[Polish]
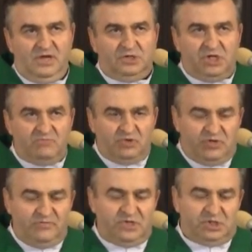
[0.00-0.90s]
gdzie
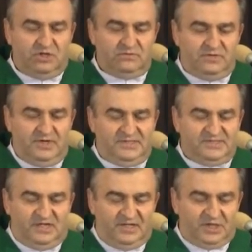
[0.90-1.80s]
modlimy się
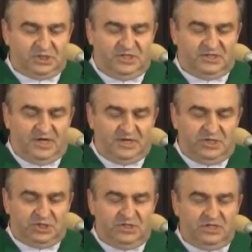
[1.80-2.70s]
za naszych
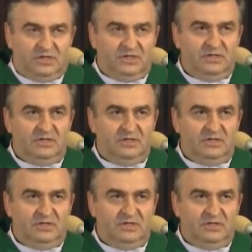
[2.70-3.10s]
tragicznych,